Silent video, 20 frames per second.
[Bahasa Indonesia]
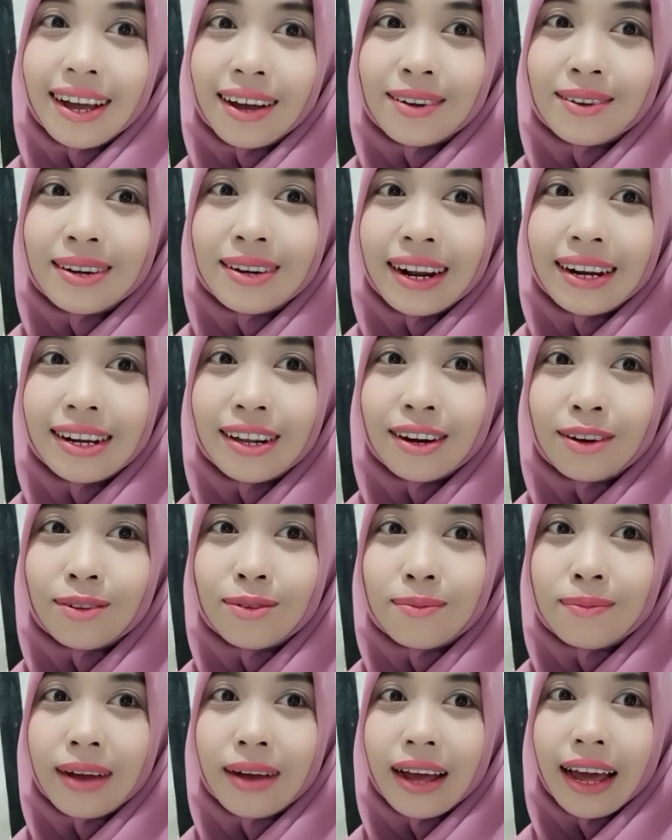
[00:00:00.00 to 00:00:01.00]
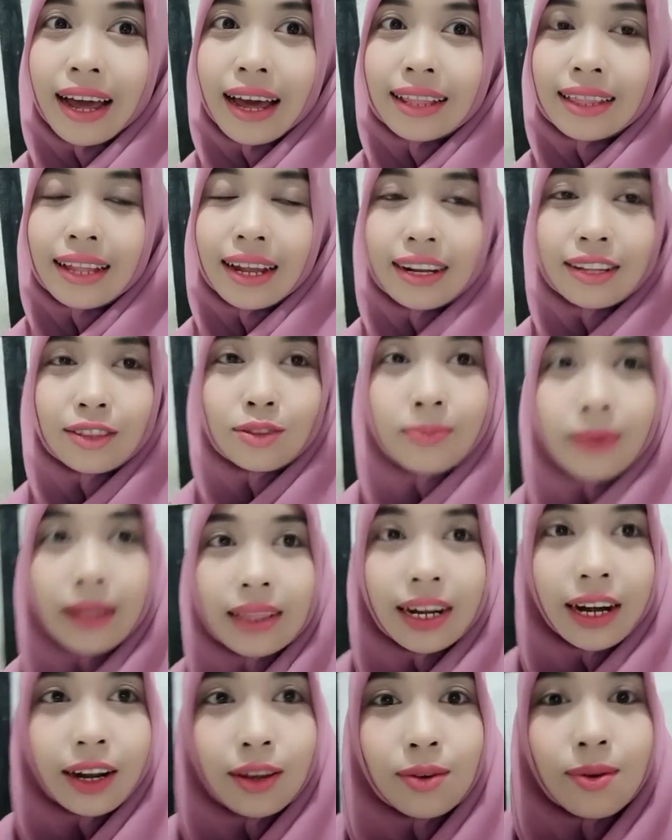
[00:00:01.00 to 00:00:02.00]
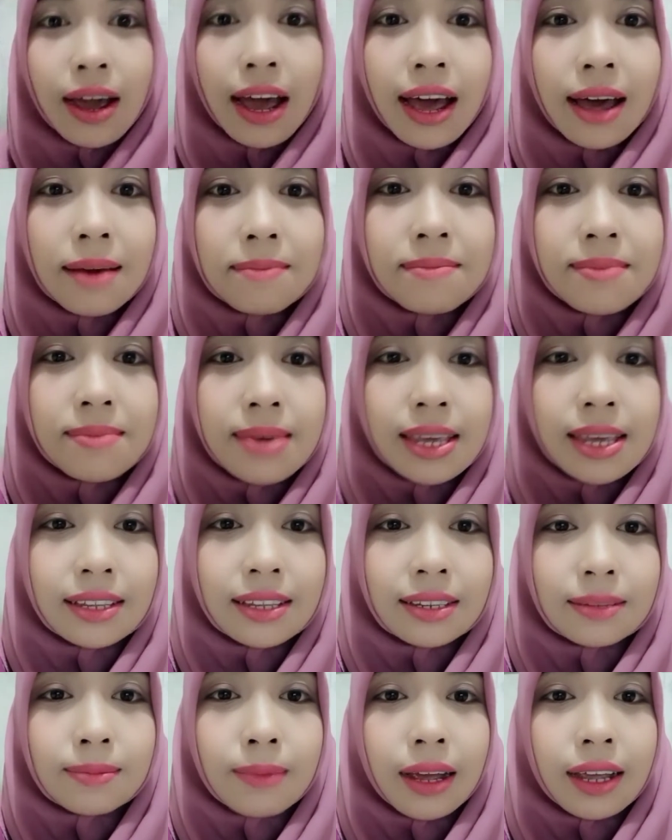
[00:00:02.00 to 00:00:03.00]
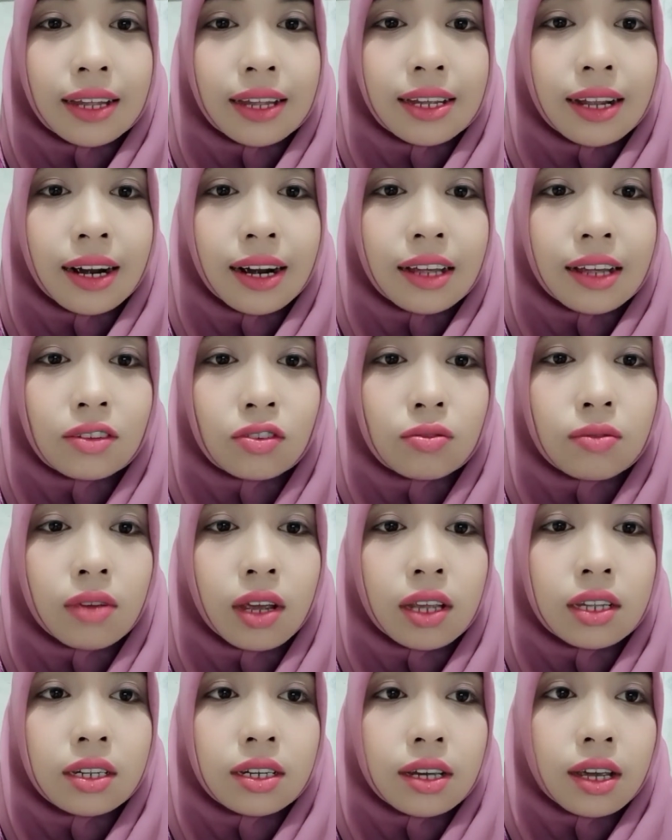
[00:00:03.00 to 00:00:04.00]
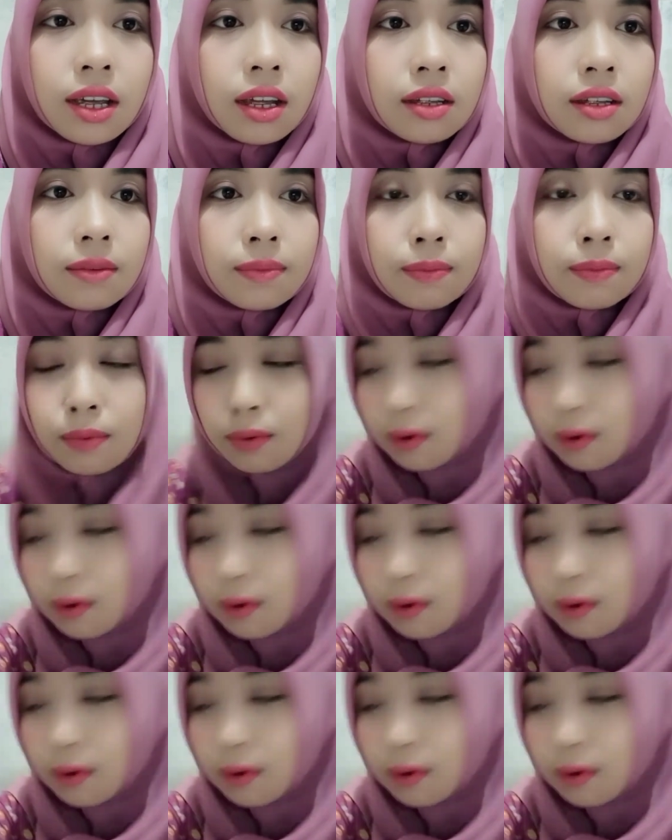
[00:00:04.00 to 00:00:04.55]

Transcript: udah di rumah. Tadi itu bateraiku habis, makanya langsung aja pulang.